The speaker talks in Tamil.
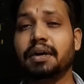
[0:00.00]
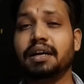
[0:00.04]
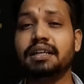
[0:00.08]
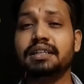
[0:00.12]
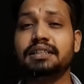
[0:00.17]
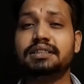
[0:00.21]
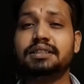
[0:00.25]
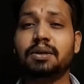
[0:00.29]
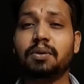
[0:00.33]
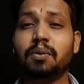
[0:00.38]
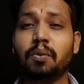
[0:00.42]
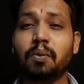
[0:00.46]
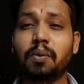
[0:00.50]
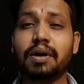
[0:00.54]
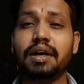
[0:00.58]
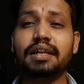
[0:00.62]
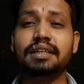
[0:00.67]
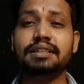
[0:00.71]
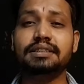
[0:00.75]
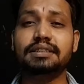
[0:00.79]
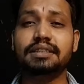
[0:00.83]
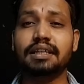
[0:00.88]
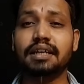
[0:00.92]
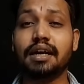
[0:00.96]
மனுஷ
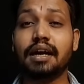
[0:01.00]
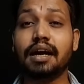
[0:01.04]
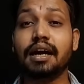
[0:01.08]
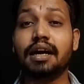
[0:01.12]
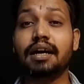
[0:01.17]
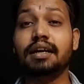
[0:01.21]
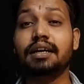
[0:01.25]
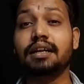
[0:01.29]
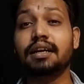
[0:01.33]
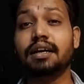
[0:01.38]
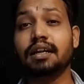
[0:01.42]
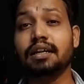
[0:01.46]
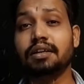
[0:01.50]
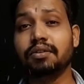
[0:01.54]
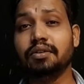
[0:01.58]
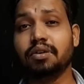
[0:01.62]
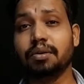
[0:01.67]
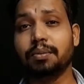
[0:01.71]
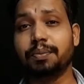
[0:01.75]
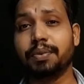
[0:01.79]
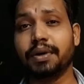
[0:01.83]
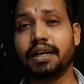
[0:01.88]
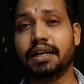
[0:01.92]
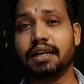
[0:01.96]
உடஞ்சி அழற அளவுக்கு
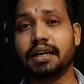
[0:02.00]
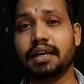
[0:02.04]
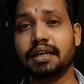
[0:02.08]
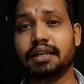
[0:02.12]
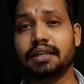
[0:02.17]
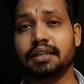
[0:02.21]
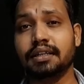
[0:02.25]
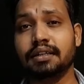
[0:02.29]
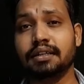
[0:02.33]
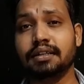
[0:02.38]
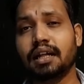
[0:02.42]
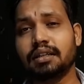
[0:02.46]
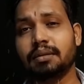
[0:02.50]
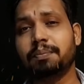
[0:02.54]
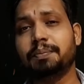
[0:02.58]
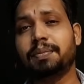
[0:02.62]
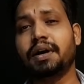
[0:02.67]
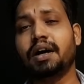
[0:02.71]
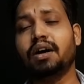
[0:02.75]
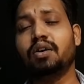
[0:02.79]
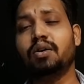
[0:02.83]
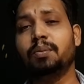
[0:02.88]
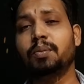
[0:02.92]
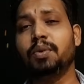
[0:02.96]
போயிட்டாரு அதை
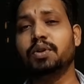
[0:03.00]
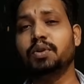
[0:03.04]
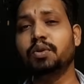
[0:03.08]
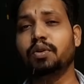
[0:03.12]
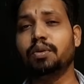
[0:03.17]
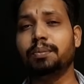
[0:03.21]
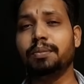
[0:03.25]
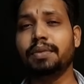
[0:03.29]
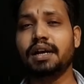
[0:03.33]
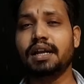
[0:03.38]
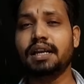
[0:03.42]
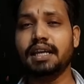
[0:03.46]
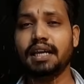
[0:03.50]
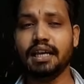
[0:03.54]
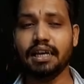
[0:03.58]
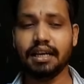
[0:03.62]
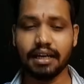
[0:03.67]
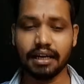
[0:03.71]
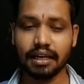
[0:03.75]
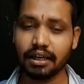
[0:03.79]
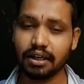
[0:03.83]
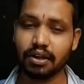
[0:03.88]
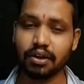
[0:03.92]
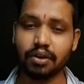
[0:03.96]
பார்க்கும்போது உண்மையாலேயே
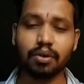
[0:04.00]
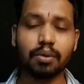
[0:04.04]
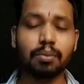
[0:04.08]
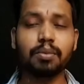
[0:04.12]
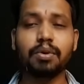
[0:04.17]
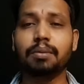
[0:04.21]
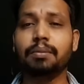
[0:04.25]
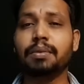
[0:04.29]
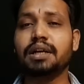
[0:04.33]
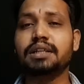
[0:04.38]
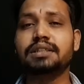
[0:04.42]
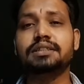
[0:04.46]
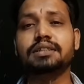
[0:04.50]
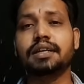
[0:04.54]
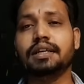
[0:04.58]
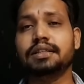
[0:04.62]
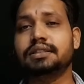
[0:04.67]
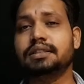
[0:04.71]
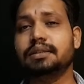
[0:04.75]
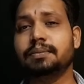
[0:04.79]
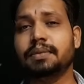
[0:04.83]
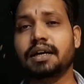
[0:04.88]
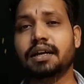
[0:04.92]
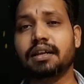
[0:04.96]
எனக்கு ரொம்ப மனசு
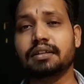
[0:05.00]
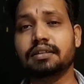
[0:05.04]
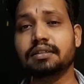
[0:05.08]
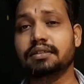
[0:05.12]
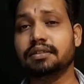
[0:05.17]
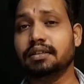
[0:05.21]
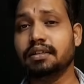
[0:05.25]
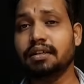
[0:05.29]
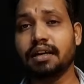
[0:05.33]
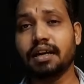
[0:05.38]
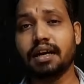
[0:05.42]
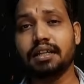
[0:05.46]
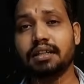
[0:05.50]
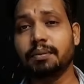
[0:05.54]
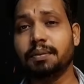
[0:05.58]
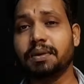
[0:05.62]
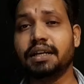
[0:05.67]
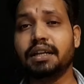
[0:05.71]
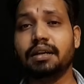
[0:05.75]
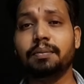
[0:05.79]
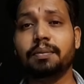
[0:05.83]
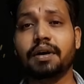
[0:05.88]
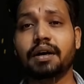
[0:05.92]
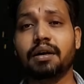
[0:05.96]
கஷ்டமா இருந்தது அதை
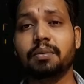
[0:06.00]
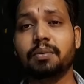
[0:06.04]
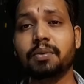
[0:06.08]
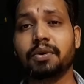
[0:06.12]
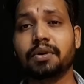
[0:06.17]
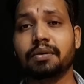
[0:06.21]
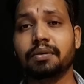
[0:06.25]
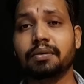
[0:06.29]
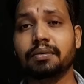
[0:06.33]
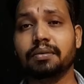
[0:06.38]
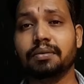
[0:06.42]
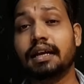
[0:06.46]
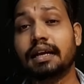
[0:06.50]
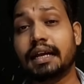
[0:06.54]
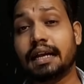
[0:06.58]
பற்றி பார்க்க போறோம்